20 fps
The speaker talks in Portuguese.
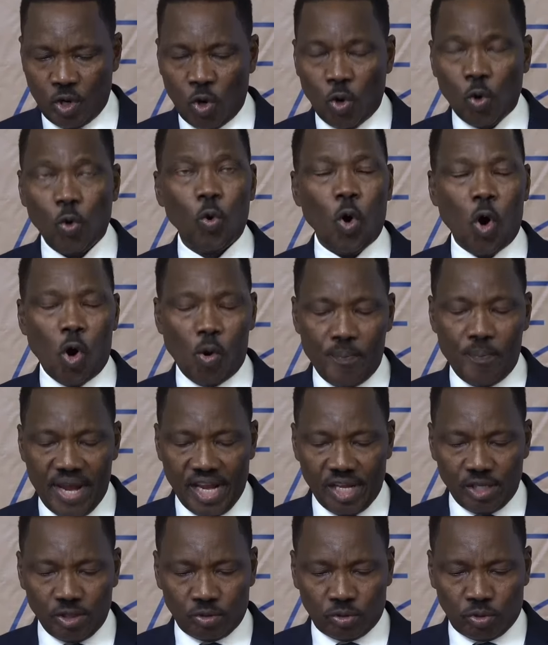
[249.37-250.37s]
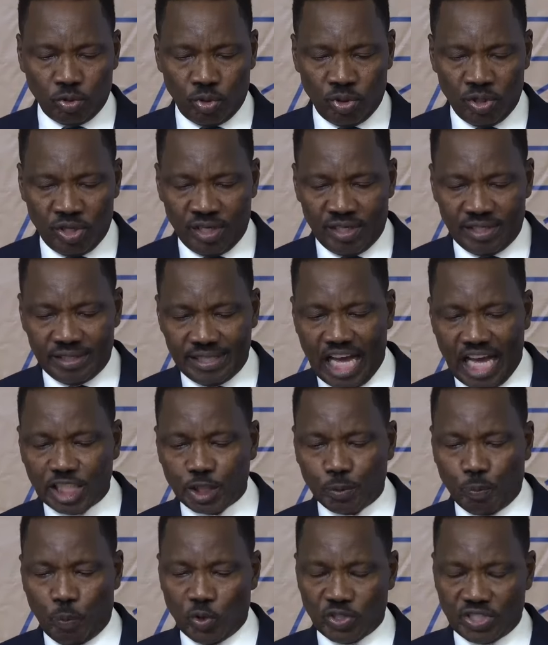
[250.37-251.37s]
o aumento da
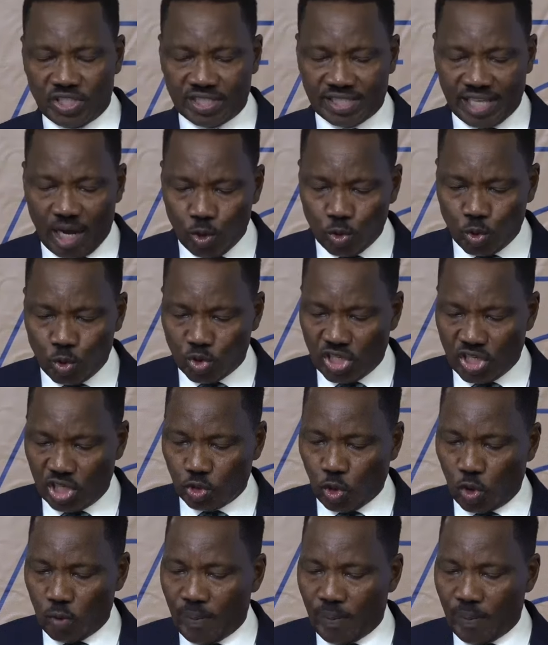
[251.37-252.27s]
exposição do setor